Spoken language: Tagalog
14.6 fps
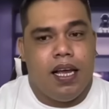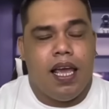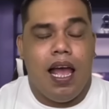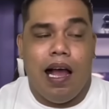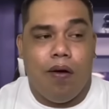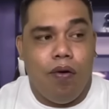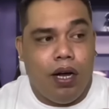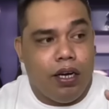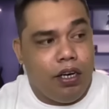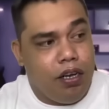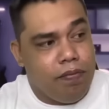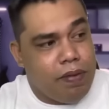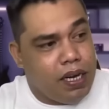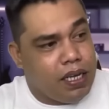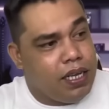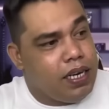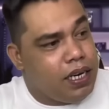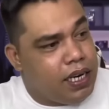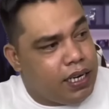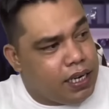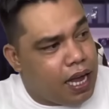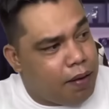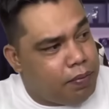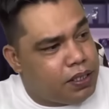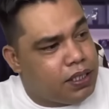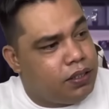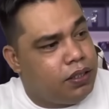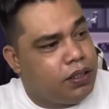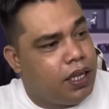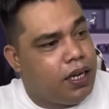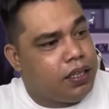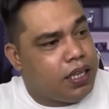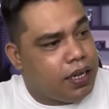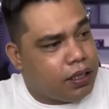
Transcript: Kaya kung ano yung maririnig namin sa Duterte